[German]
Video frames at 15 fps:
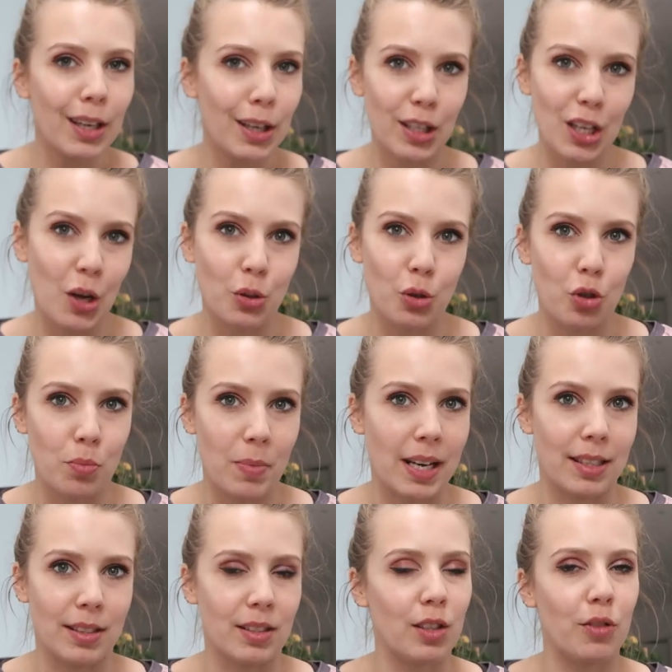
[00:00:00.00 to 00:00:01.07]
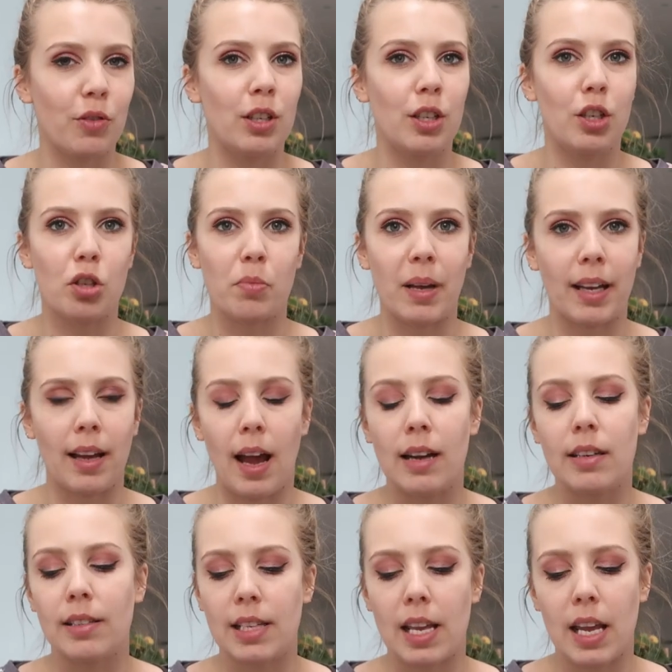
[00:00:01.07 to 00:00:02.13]
genauso schmeckt es. Ich finde, die schmecken
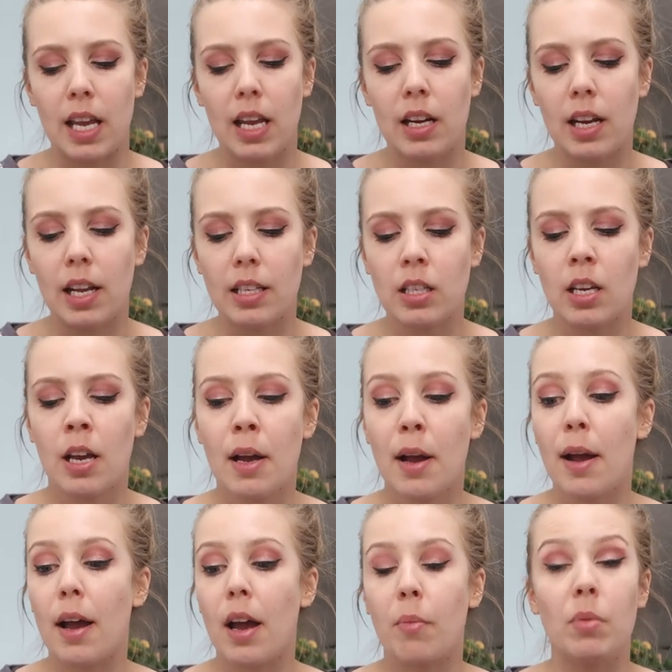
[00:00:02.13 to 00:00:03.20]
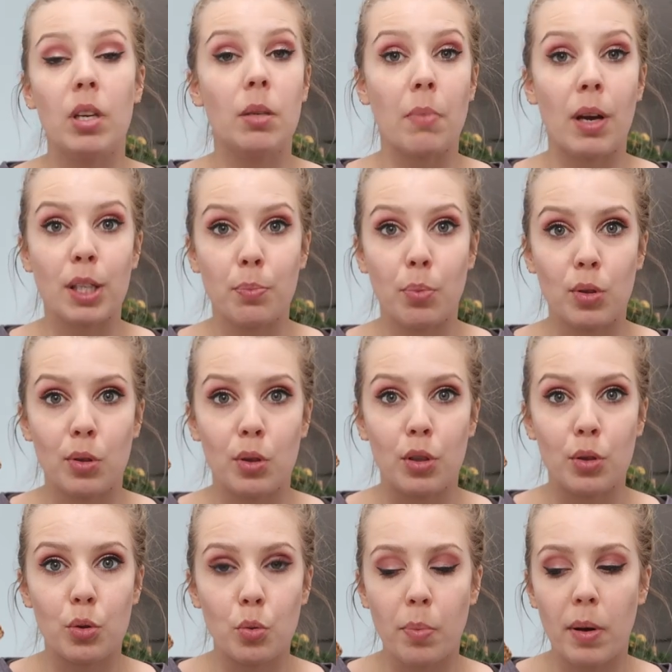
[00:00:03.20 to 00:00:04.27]
alle sehr ähnlich. Ähm, ich mag es
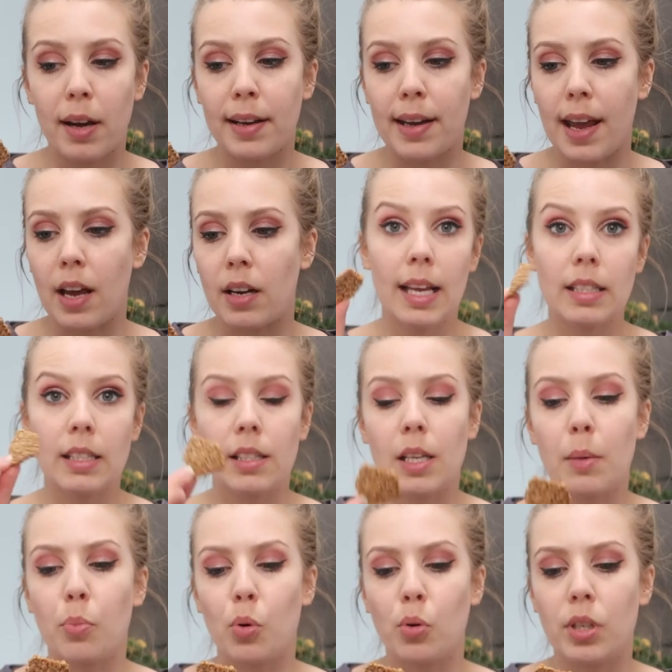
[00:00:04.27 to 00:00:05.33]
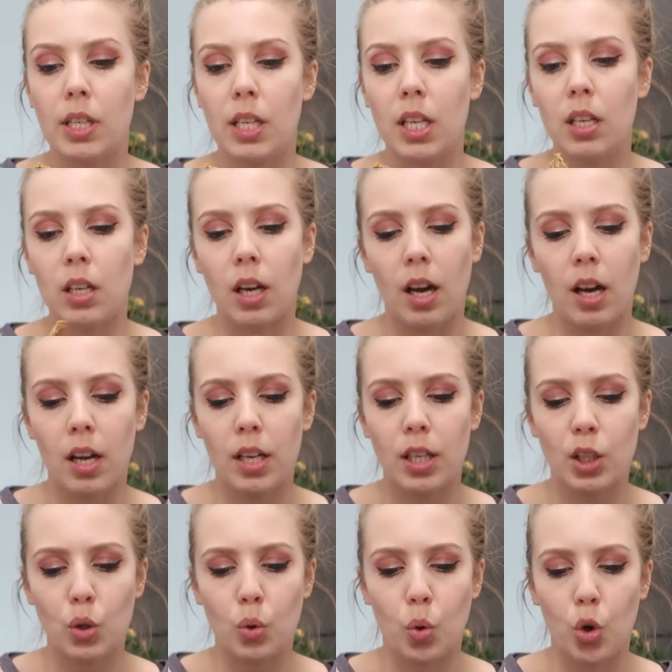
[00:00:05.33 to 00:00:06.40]
persönlich super gern. Es ist sehr
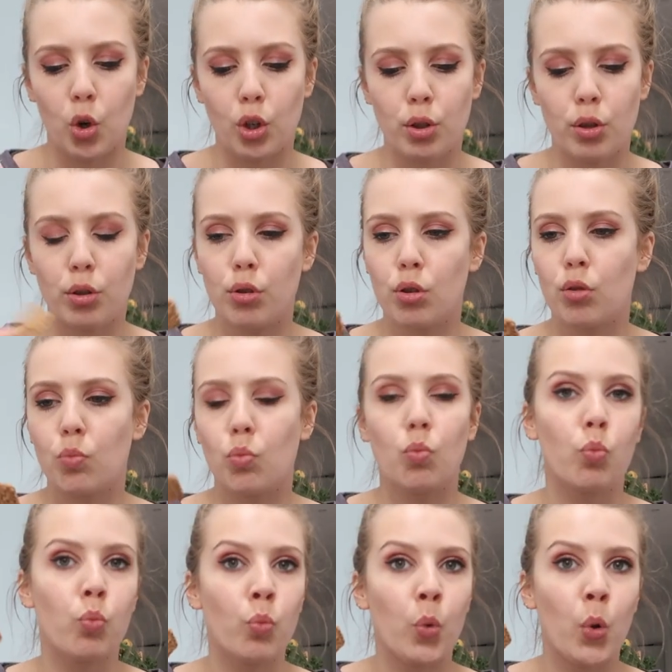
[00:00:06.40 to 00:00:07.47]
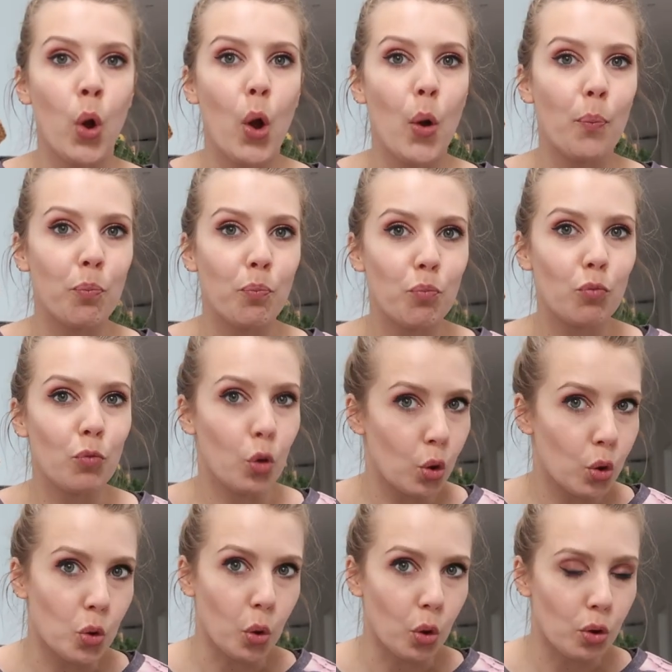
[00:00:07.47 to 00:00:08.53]
proteinreich und
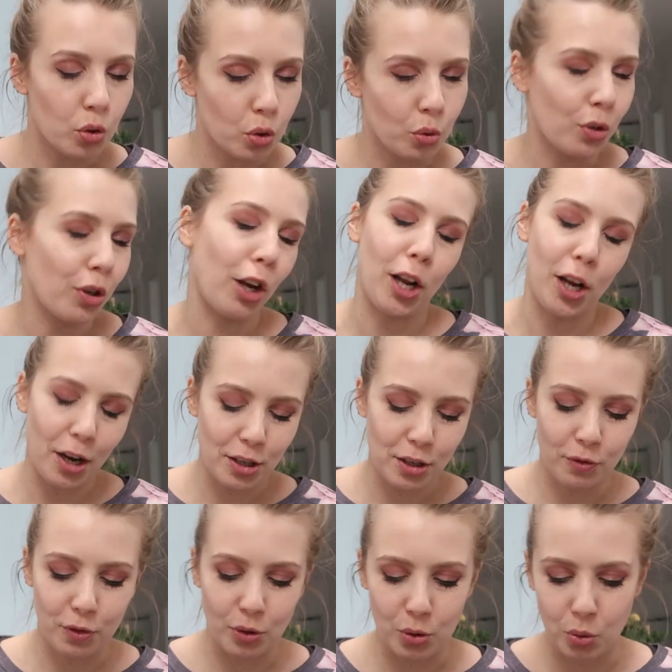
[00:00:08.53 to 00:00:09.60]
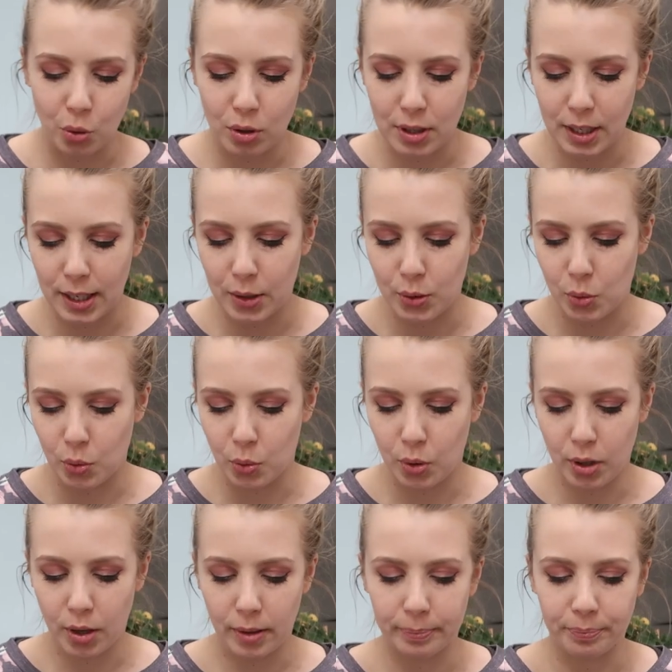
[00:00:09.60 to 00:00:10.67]
gesund oder relativ gesund. Also
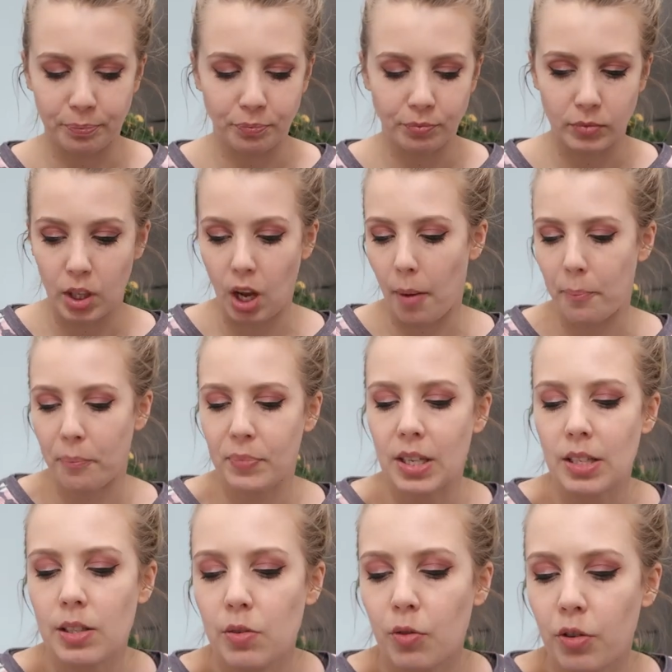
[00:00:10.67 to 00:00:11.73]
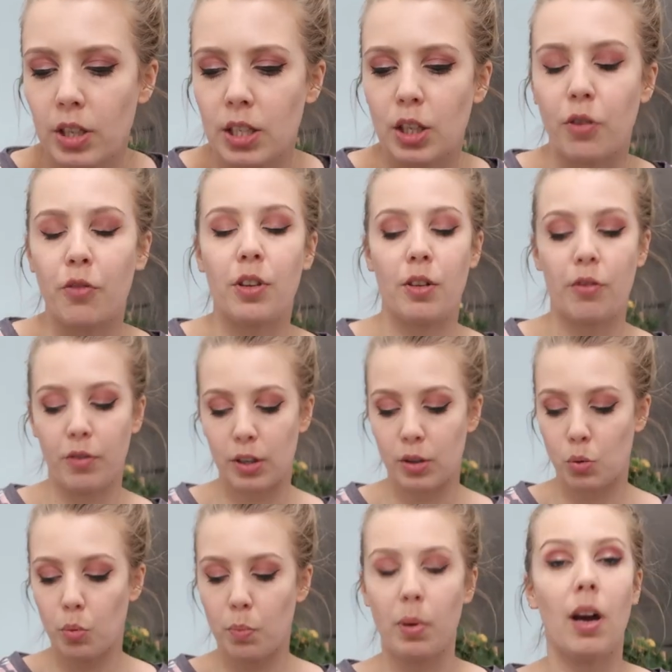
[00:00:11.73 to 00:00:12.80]
ähm, ja, das finde ich auf jeden Fall
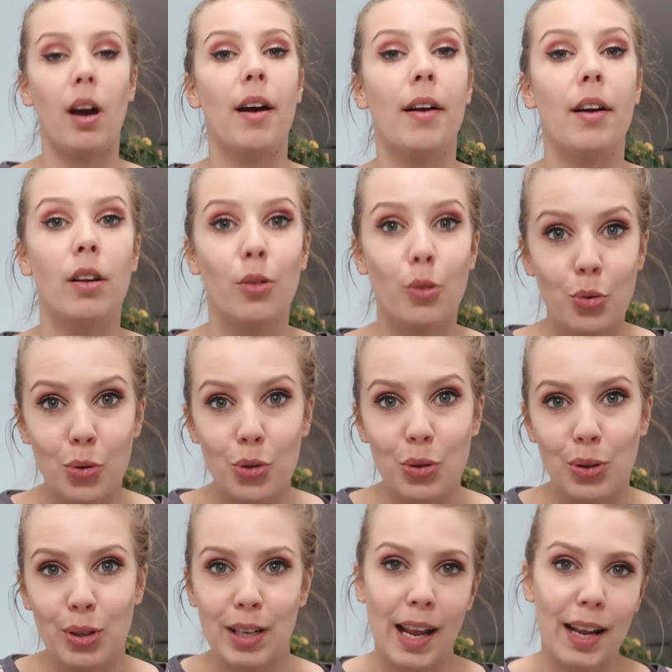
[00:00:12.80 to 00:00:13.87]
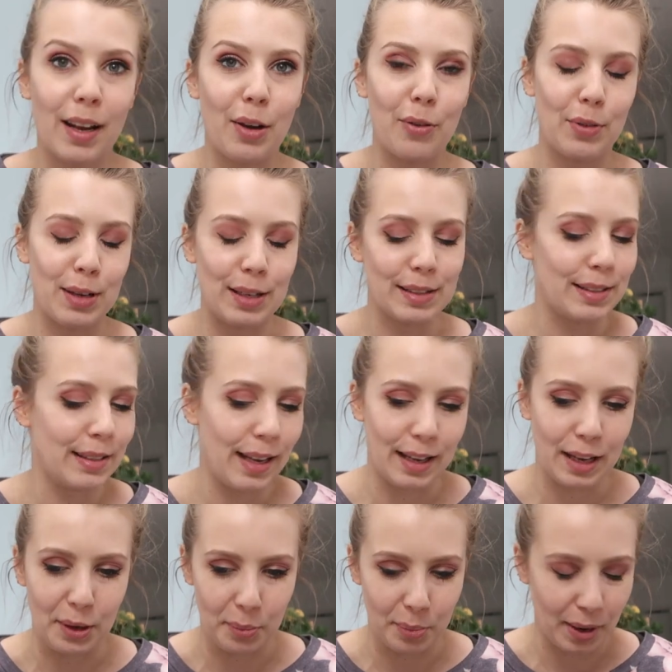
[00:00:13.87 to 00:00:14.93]
super. Gut und lecker werde ich sehr
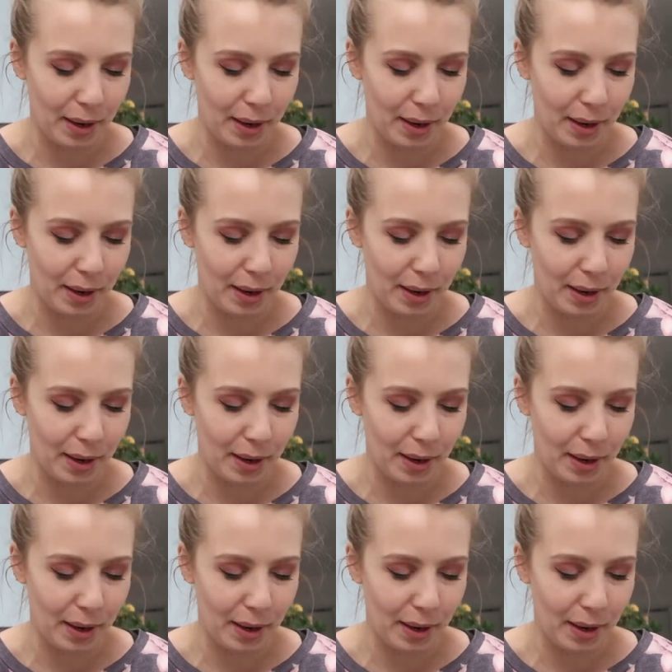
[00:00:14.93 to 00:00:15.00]
gerne